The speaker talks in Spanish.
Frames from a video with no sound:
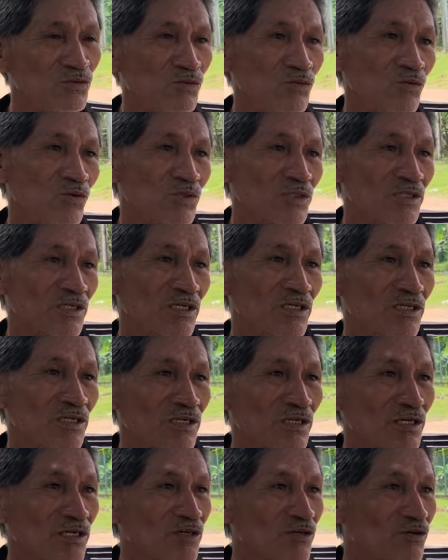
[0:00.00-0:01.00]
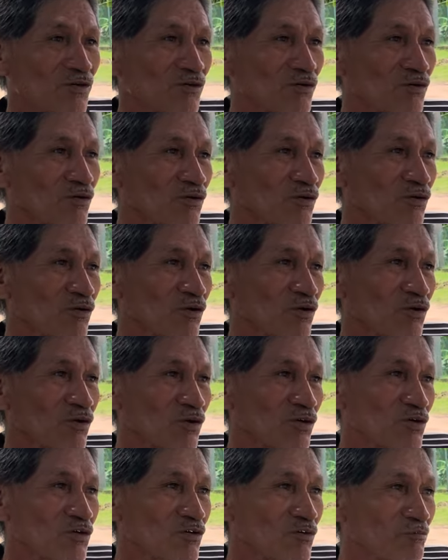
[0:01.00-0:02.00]
Otra le dije yo,
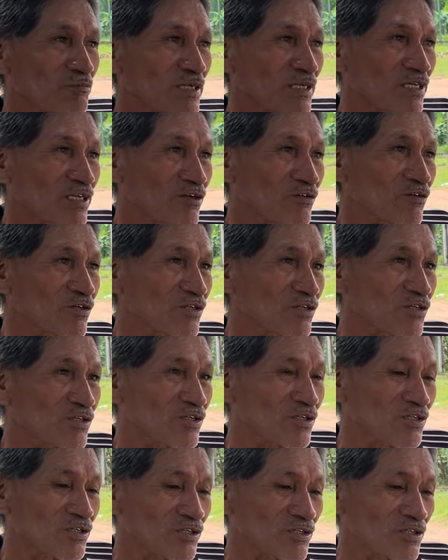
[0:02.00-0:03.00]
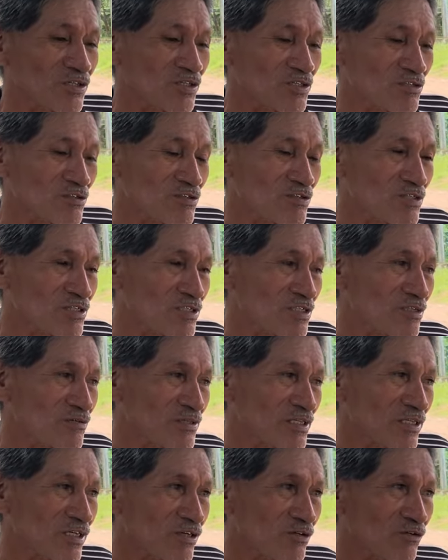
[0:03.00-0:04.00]
estos videos, eh, eh, eh, ese
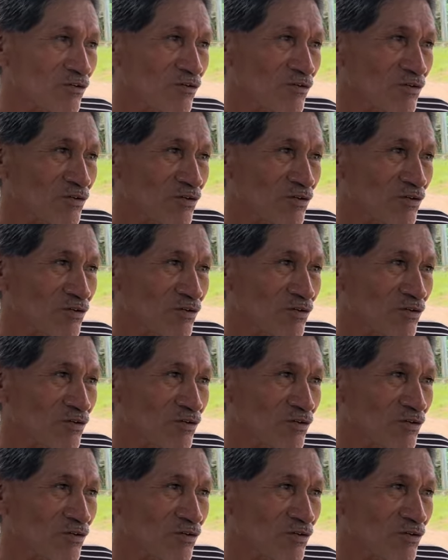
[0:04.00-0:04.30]
video,